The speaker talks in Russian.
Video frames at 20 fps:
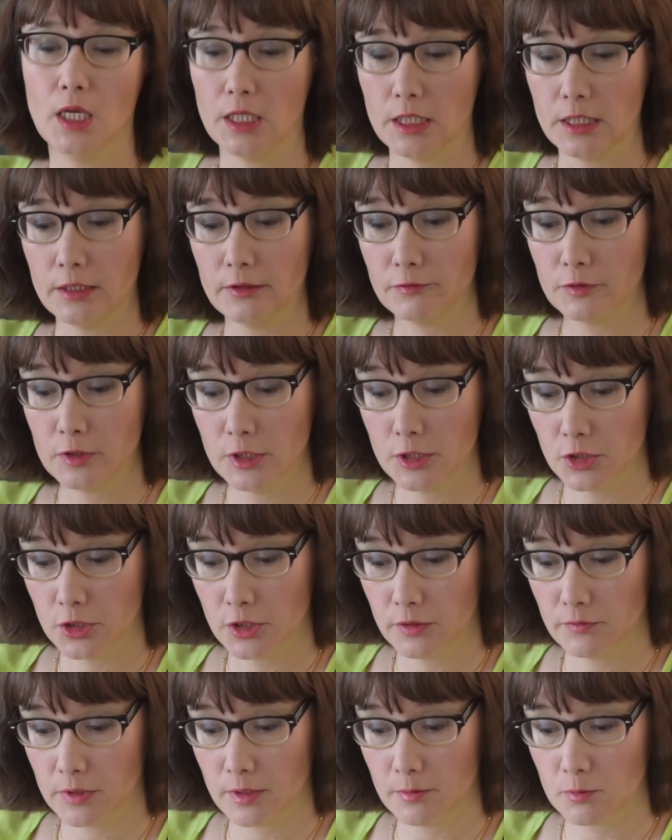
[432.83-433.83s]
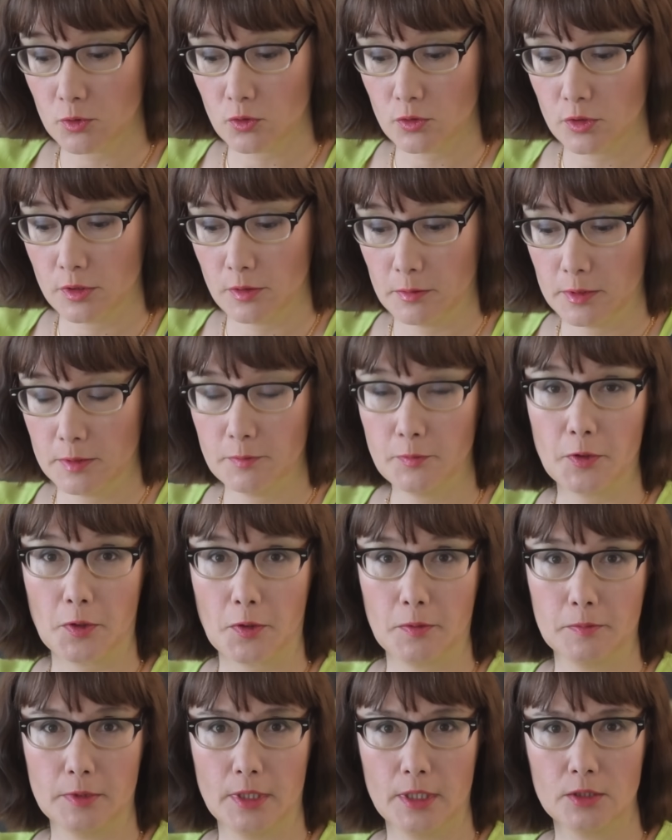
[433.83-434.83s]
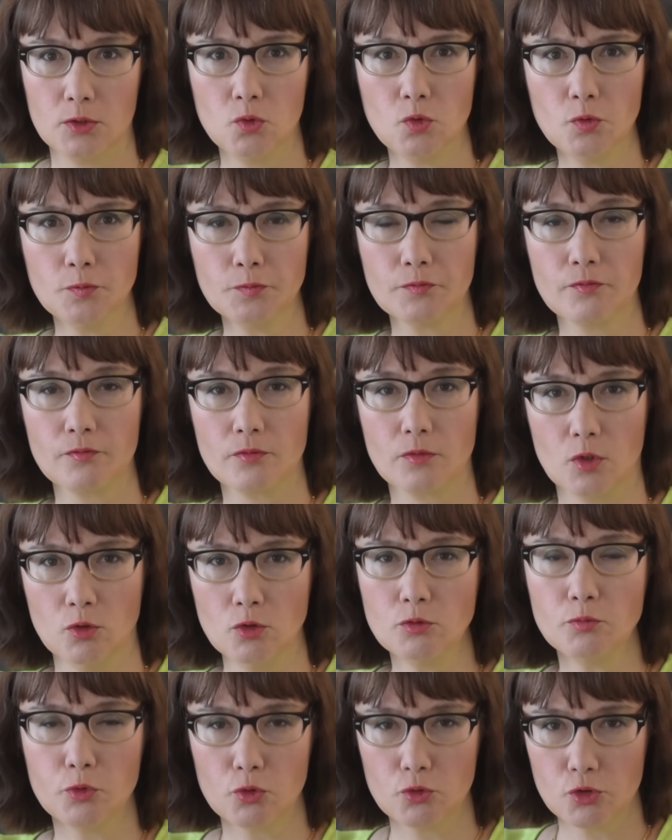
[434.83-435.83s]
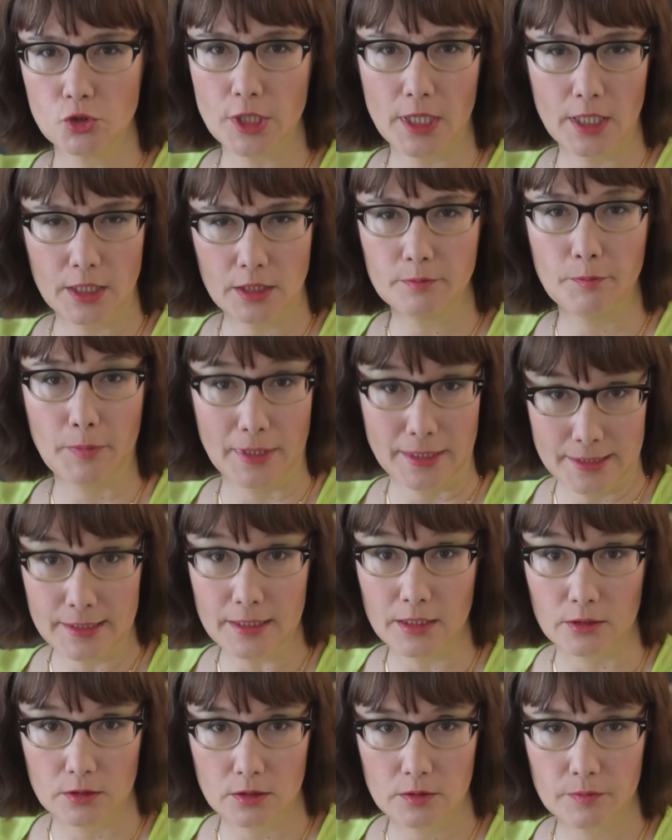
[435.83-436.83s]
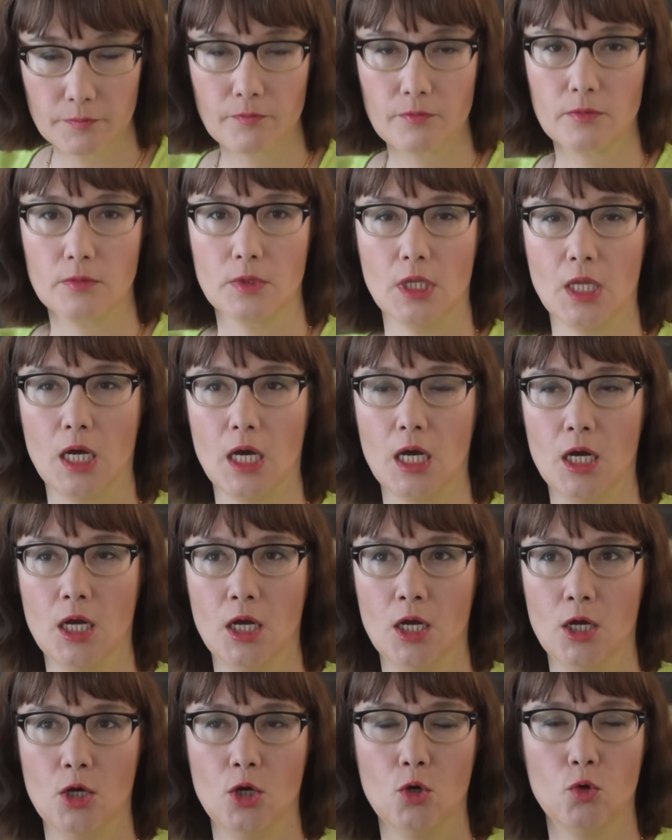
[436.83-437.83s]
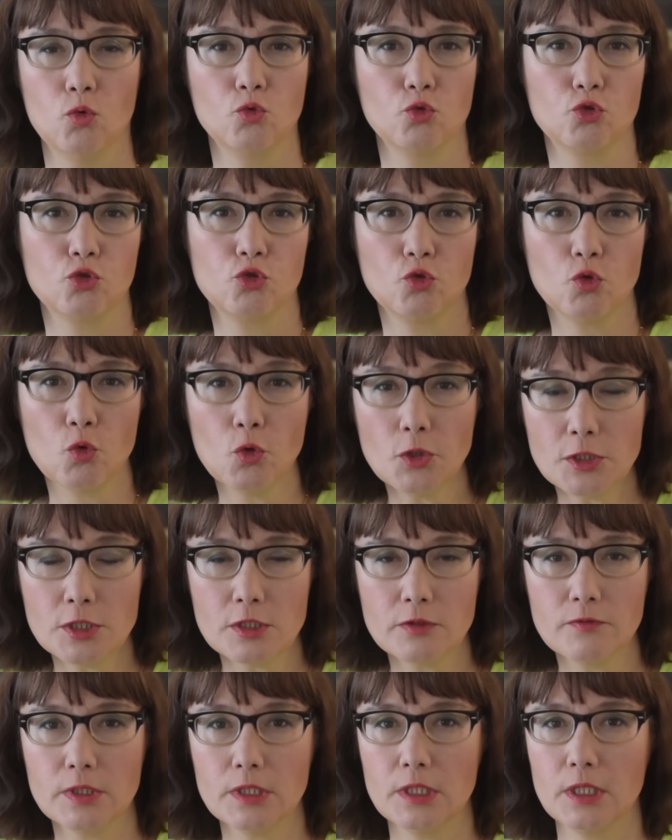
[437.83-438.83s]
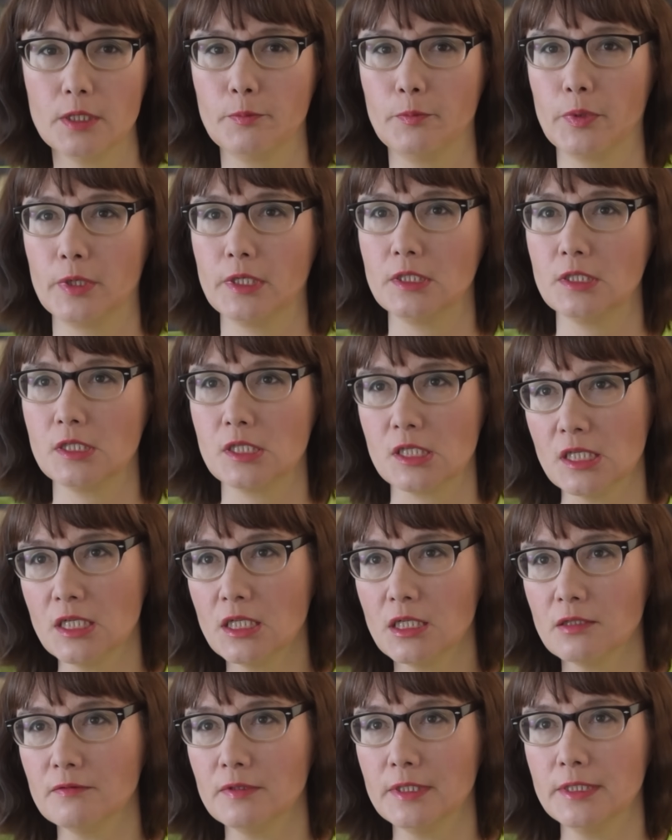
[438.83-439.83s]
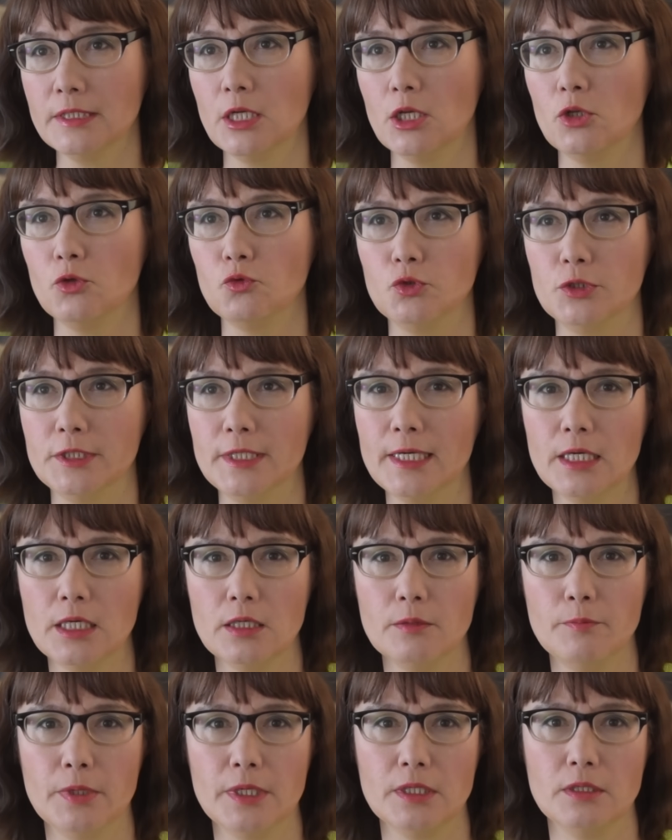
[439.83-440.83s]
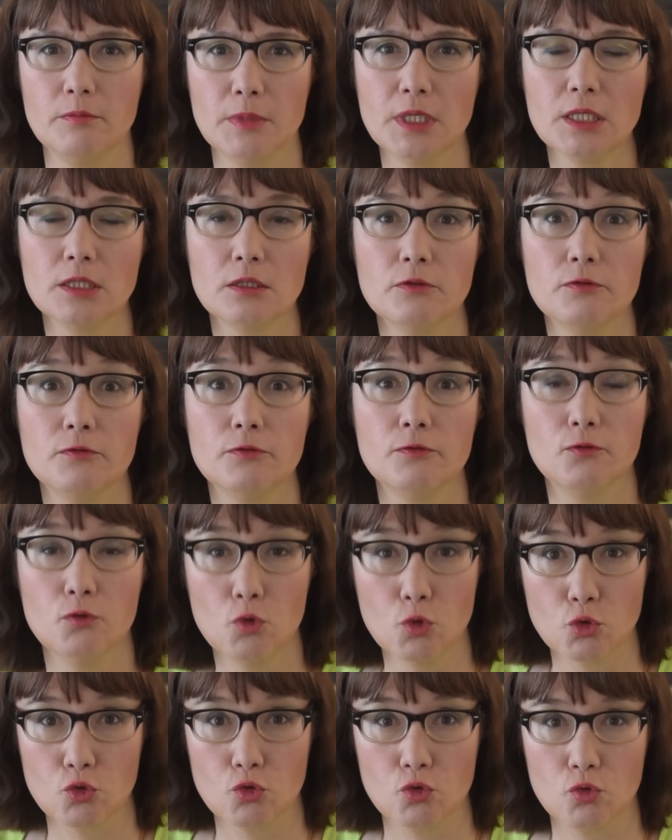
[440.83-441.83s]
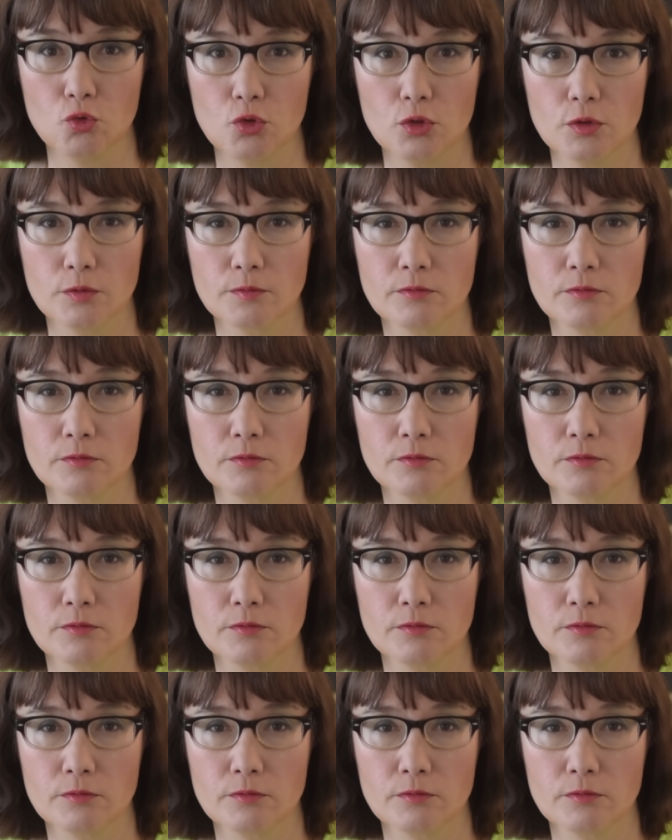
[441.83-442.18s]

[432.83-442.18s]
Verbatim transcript: и в 1871 году он получает патент на устройство для проецирования людей и предметов в воздух